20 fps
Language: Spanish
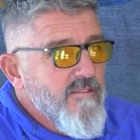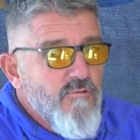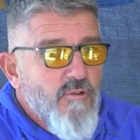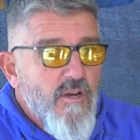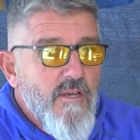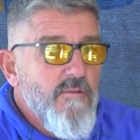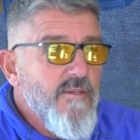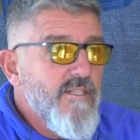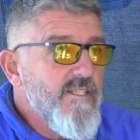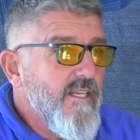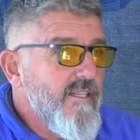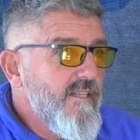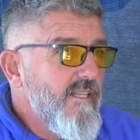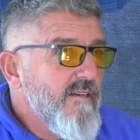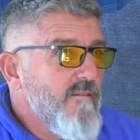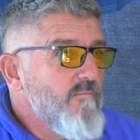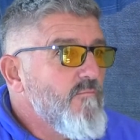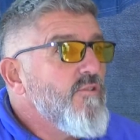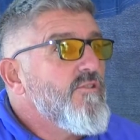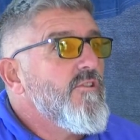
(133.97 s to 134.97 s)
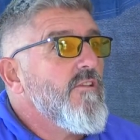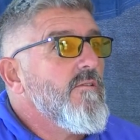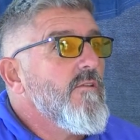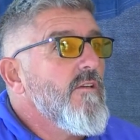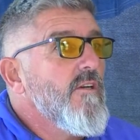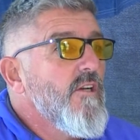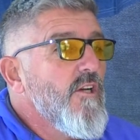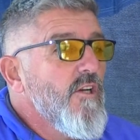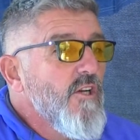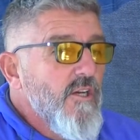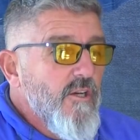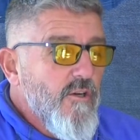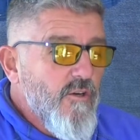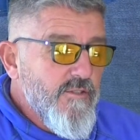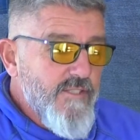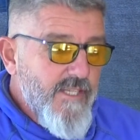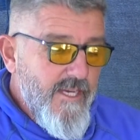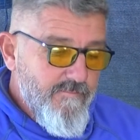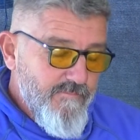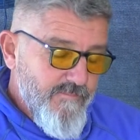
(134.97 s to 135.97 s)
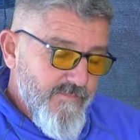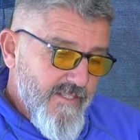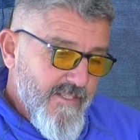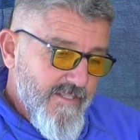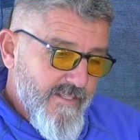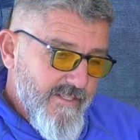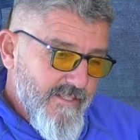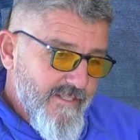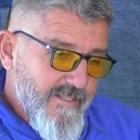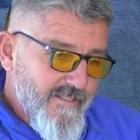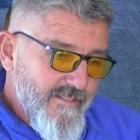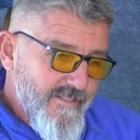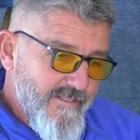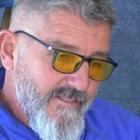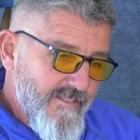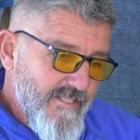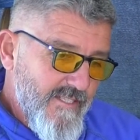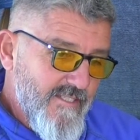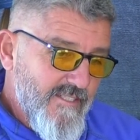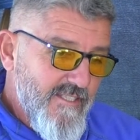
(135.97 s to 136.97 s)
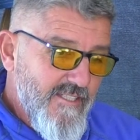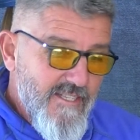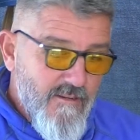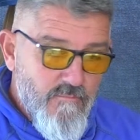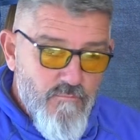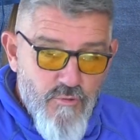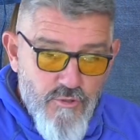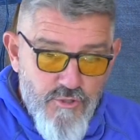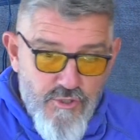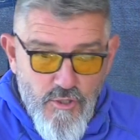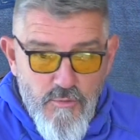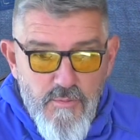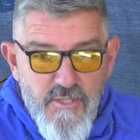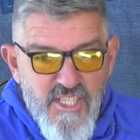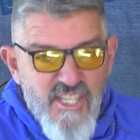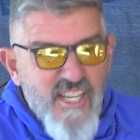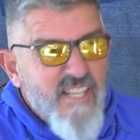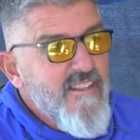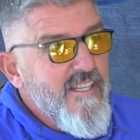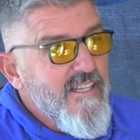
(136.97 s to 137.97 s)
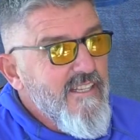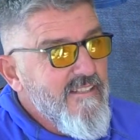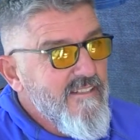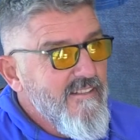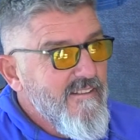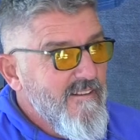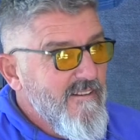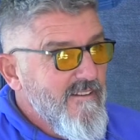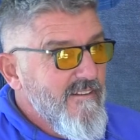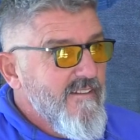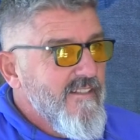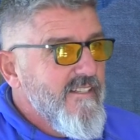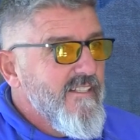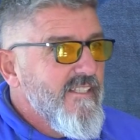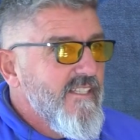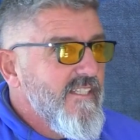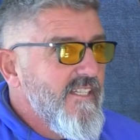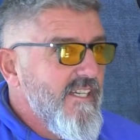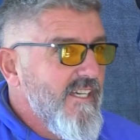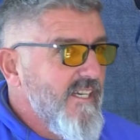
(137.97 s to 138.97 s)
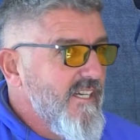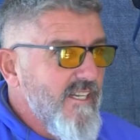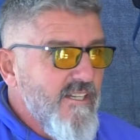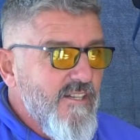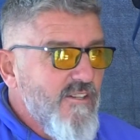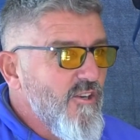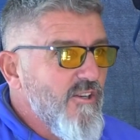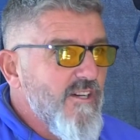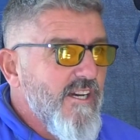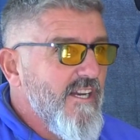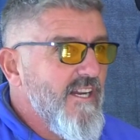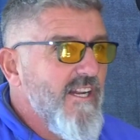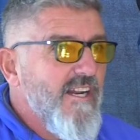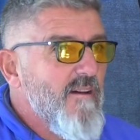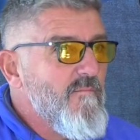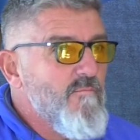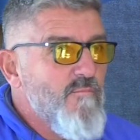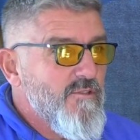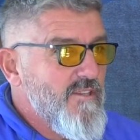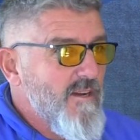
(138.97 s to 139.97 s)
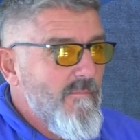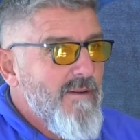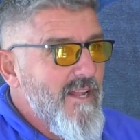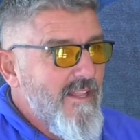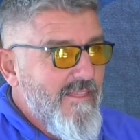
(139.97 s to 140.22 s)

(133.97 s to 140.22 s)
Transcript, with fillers: No hay billetes, mucho, o sea, se necesitan muchos billetes y no generan mucha